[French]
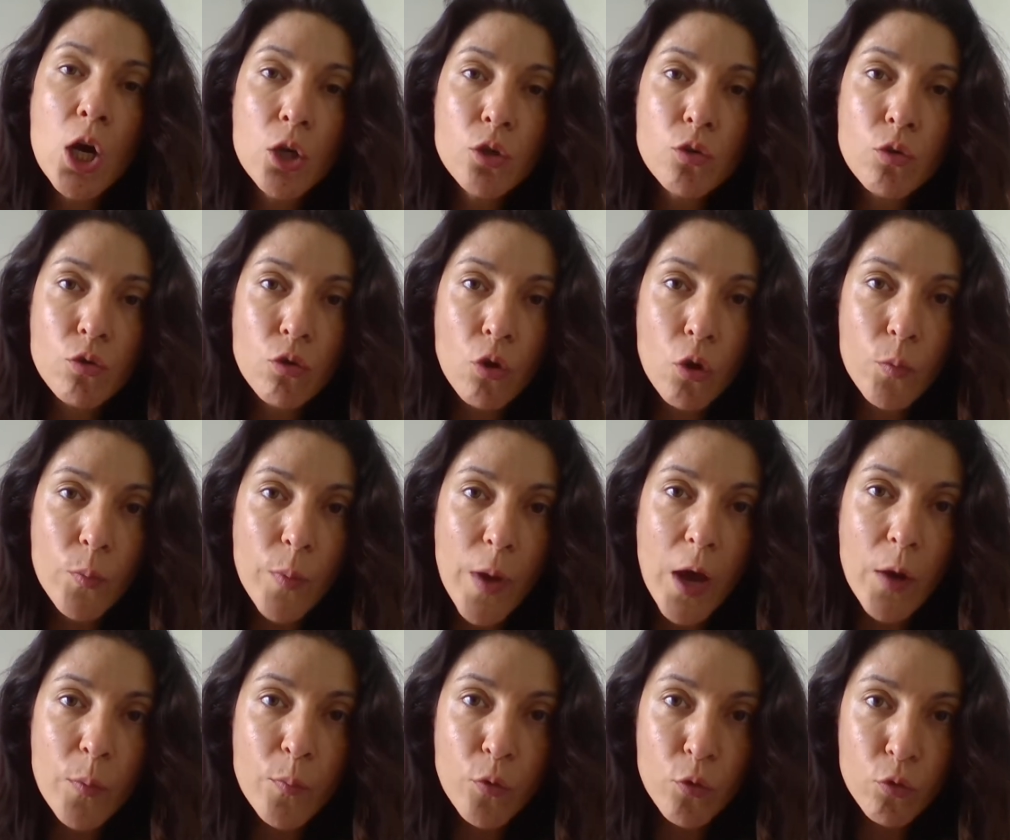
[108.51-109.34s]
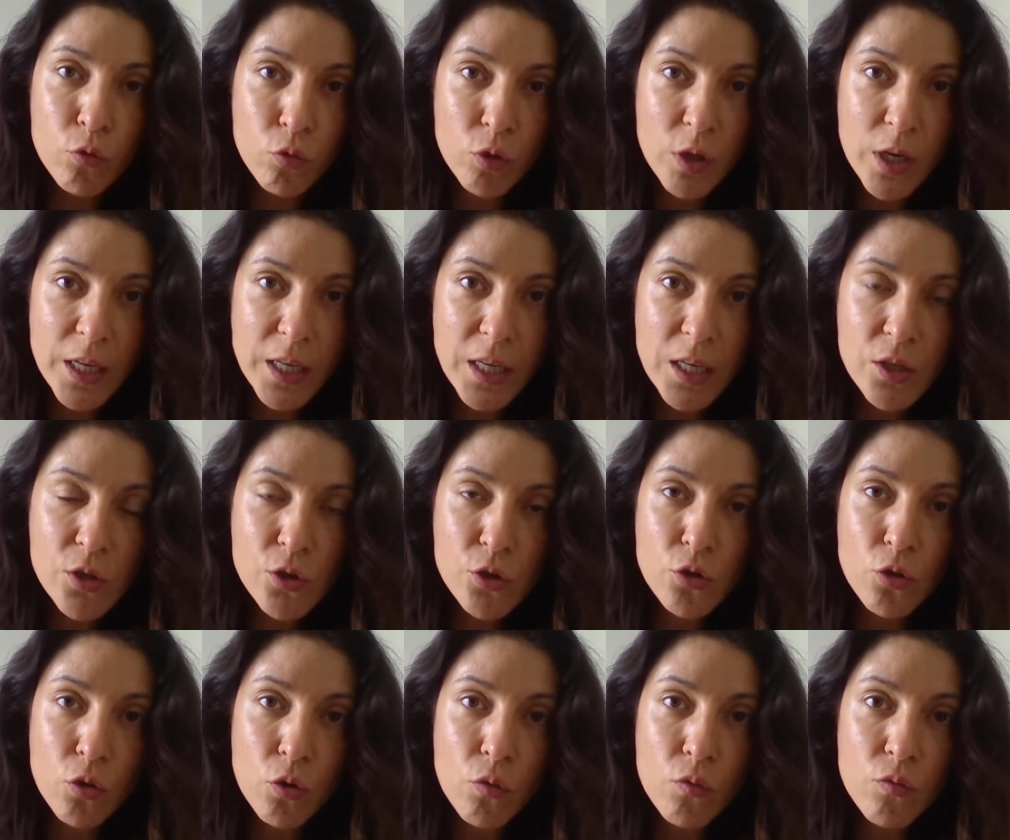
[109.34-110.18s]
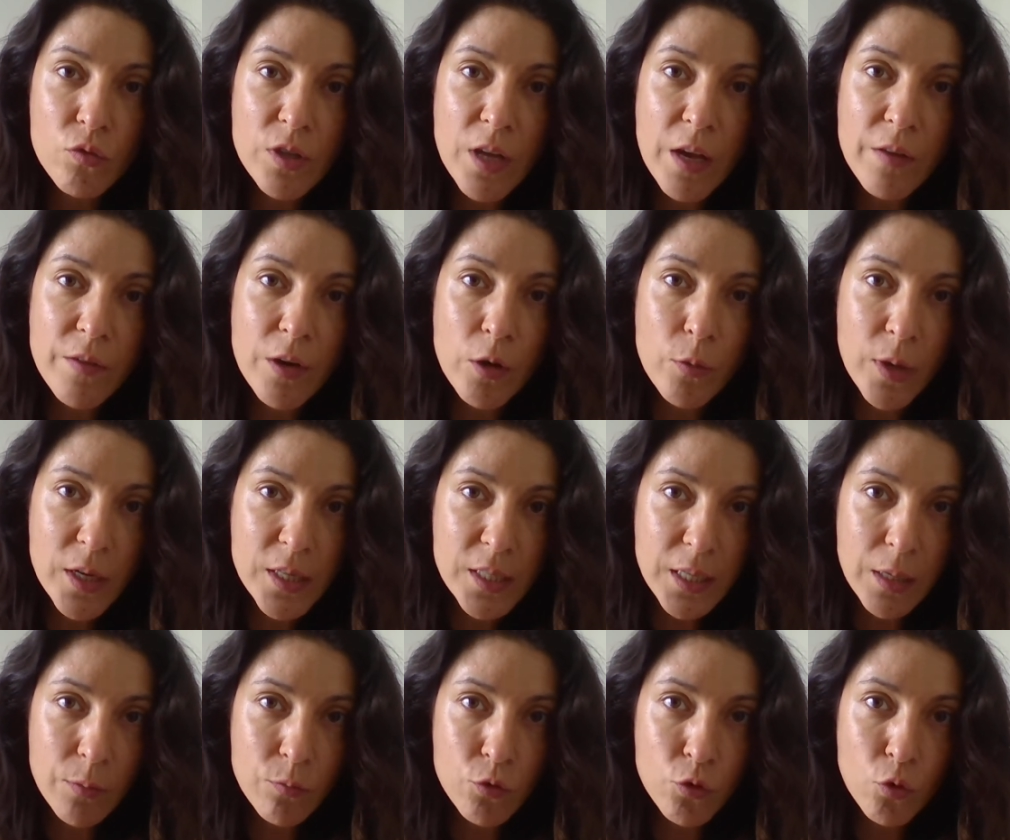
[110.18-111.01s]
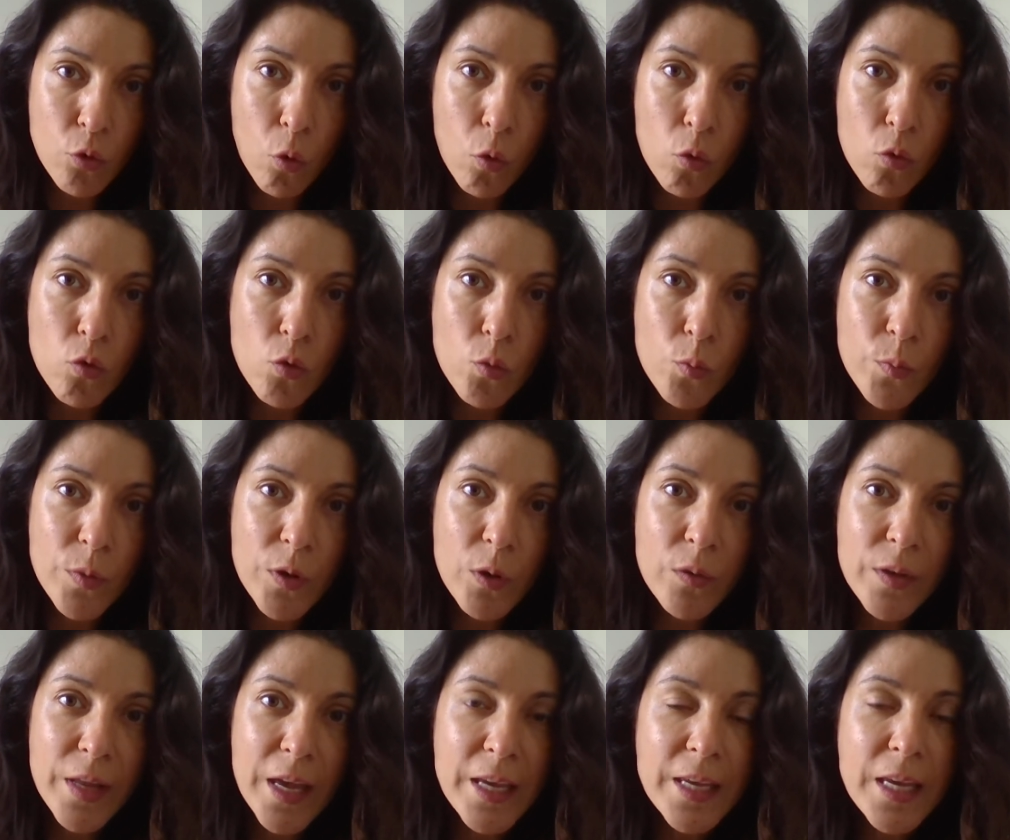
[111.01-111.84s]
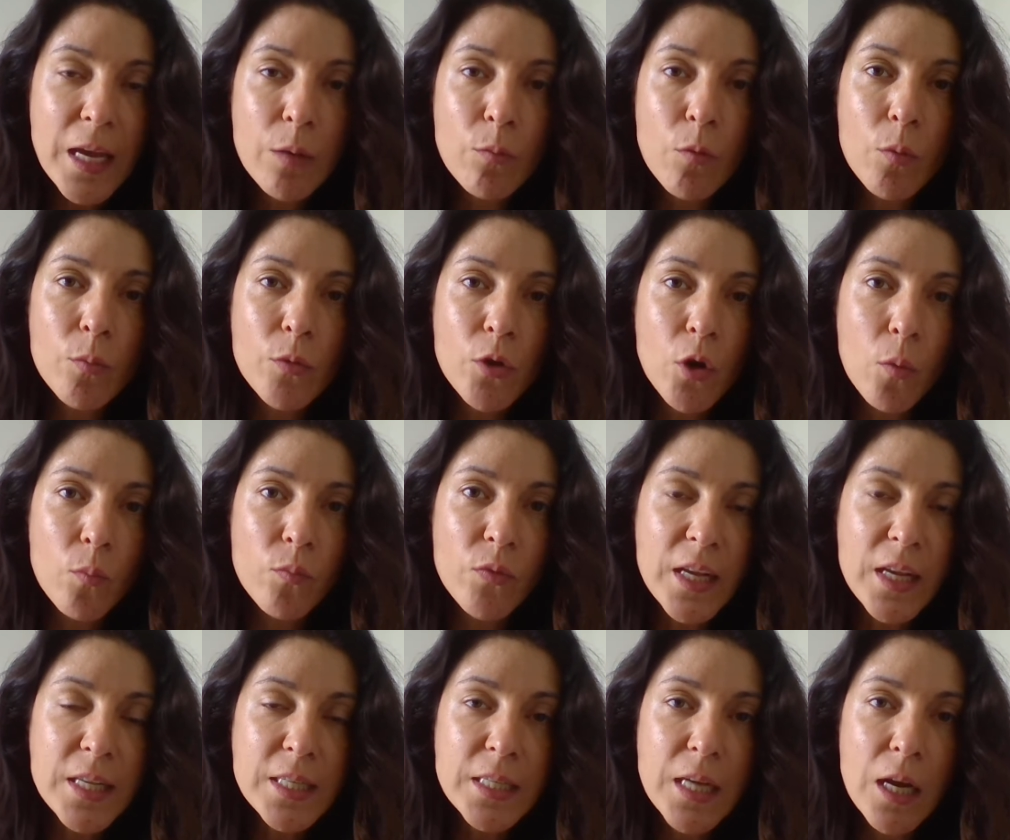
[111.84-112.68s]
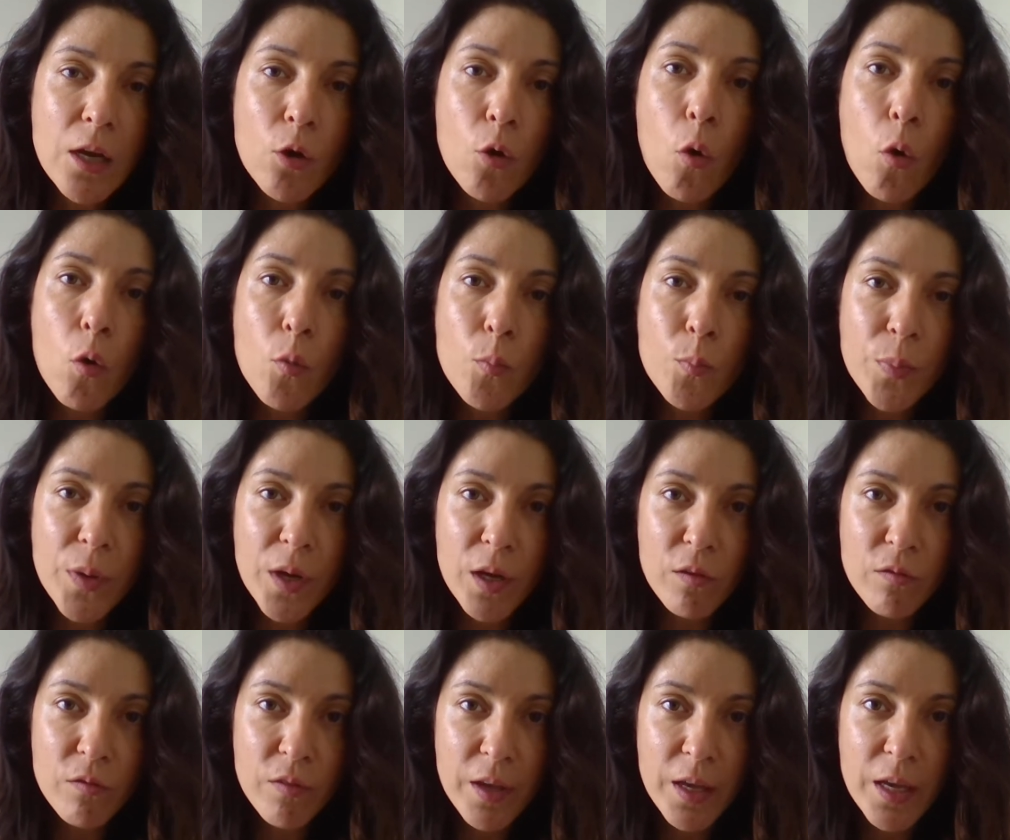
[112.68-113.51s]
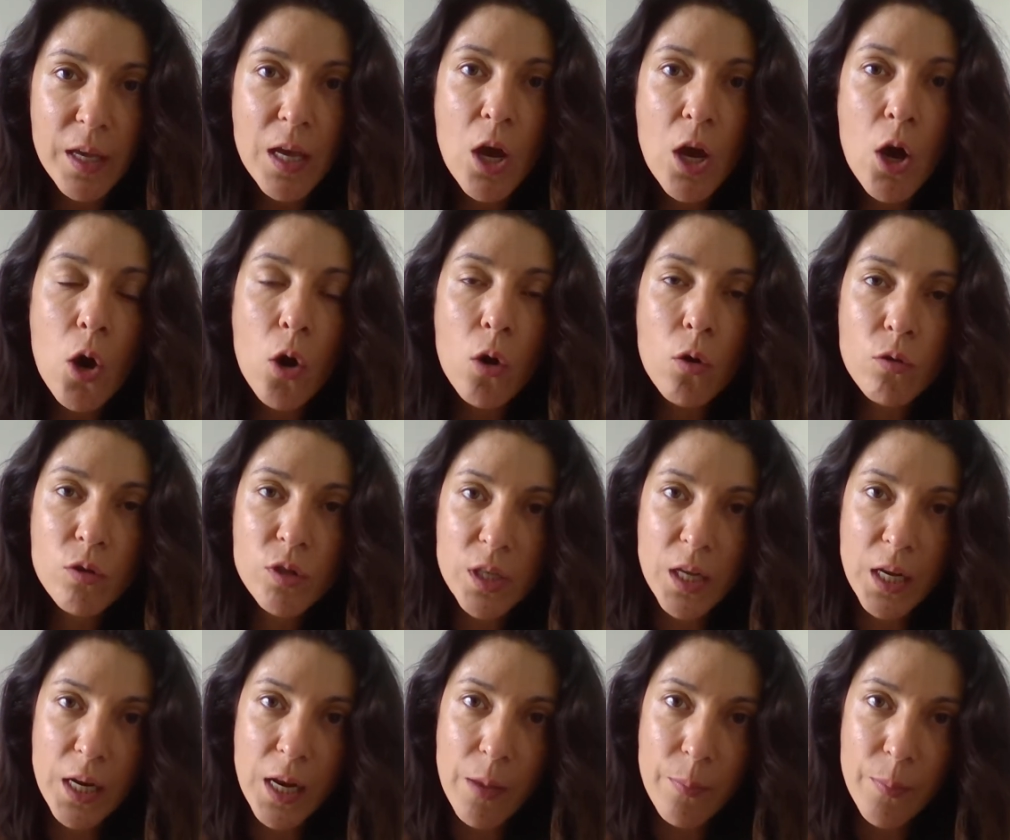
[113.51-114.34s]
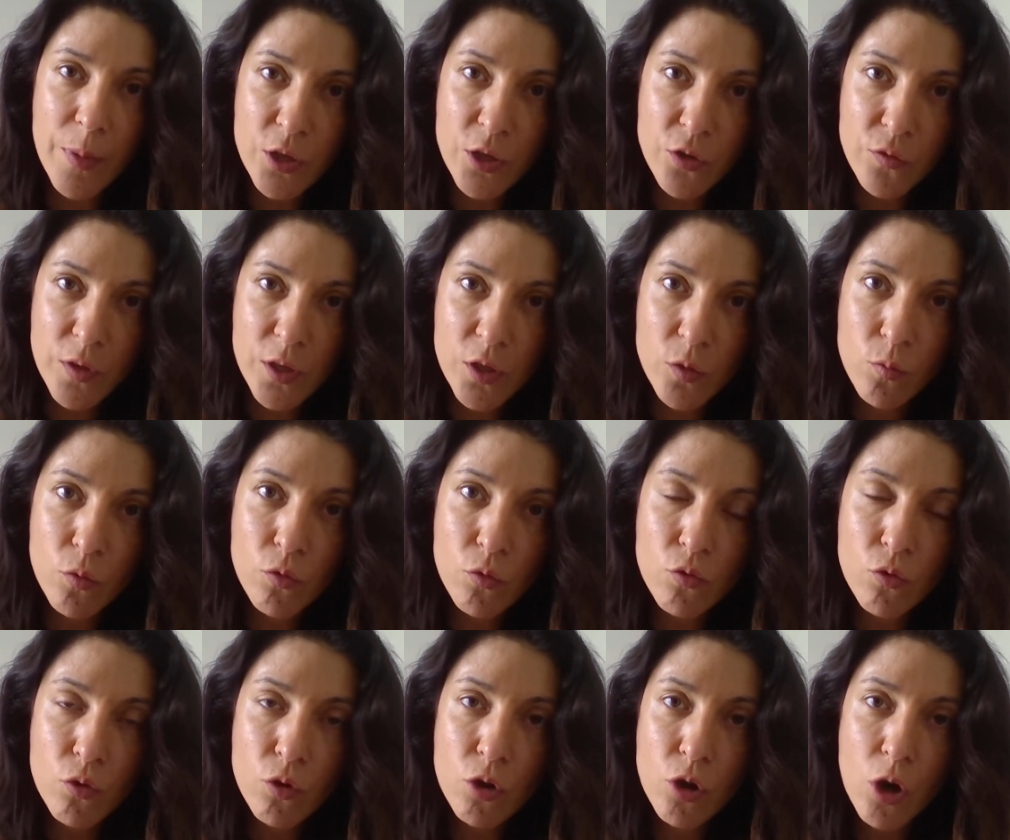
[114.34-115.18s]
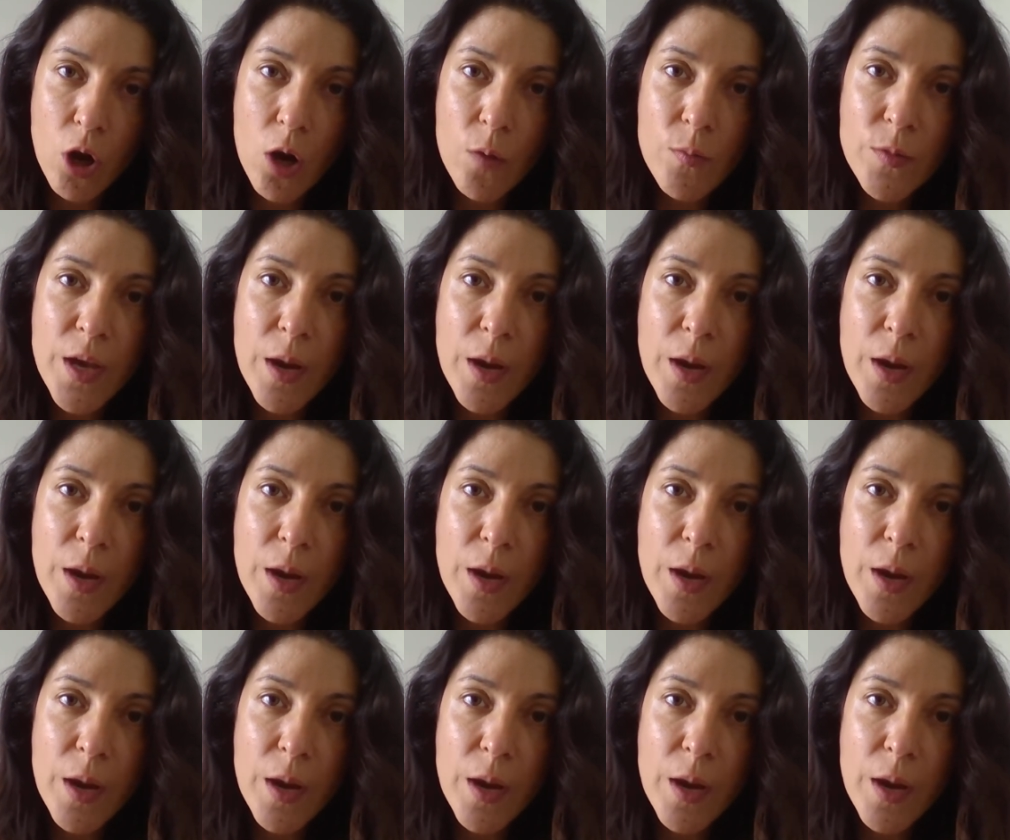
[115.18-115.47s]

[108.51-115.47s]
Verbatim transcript: D'autre part, pour toutes les questions, vous avez le WhatsApp du groupe et on a également mis en place un groupe privé au sein de la page Facebook du club.